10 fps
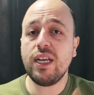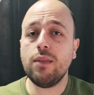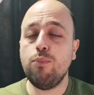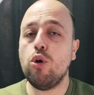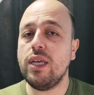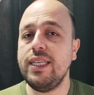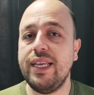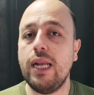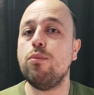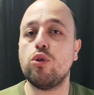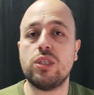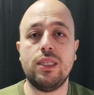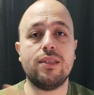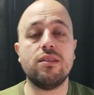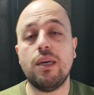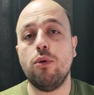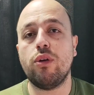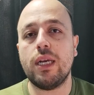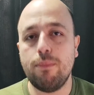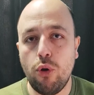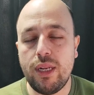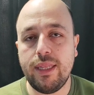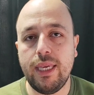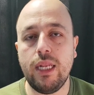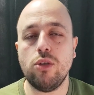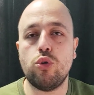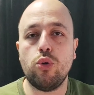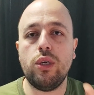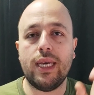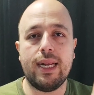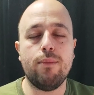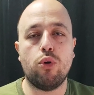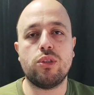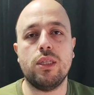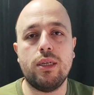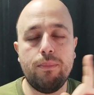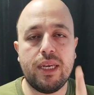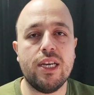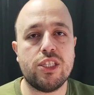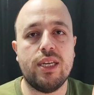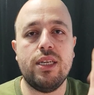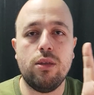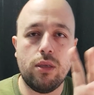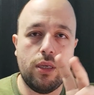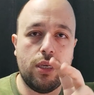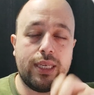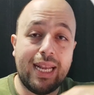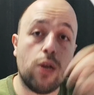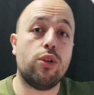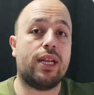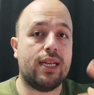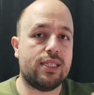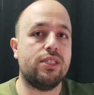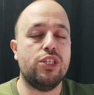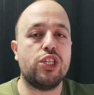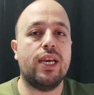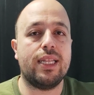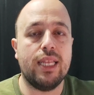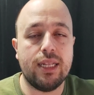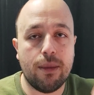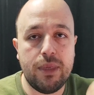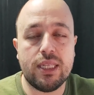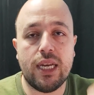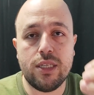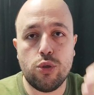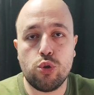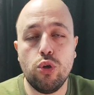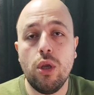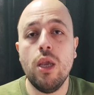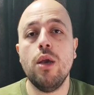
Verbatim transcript: Fakat bu olay yerel borsalarda tam olarak böyle değil. Çünkü yerel borsaların birkaç tane e, genel olarak aslında şikayetlerinden bir tanesi şu.